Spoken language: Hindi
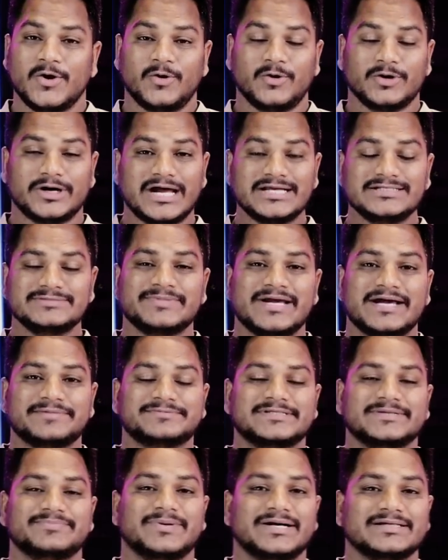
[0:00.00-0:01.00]
और आज मैं
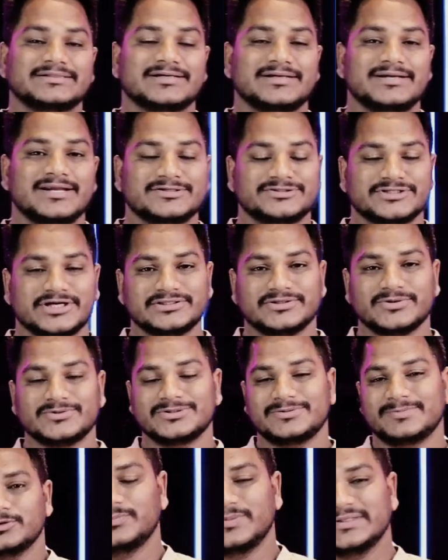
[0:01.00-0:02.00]
आपसे बात करना चाहता
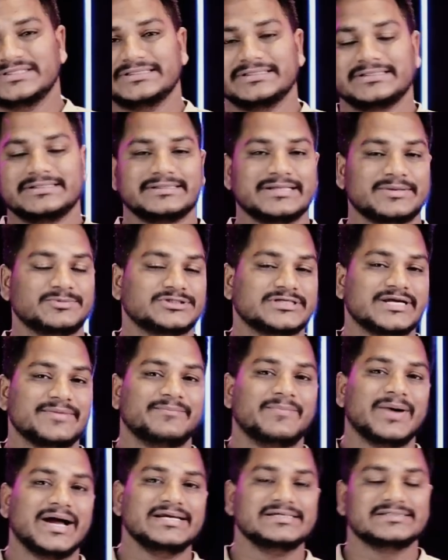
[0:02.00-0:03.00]
हूँ उत्पत्ति किताब उसके
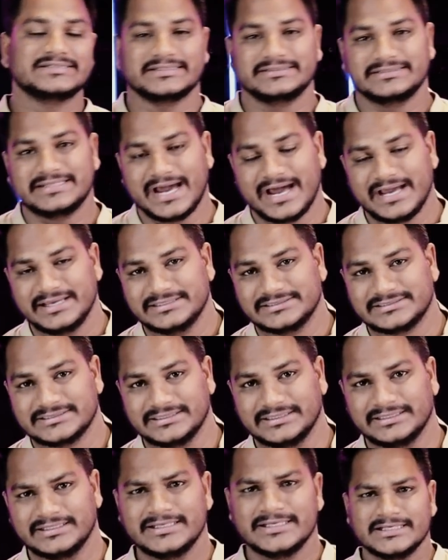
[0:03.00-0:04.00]
22 अध्याय से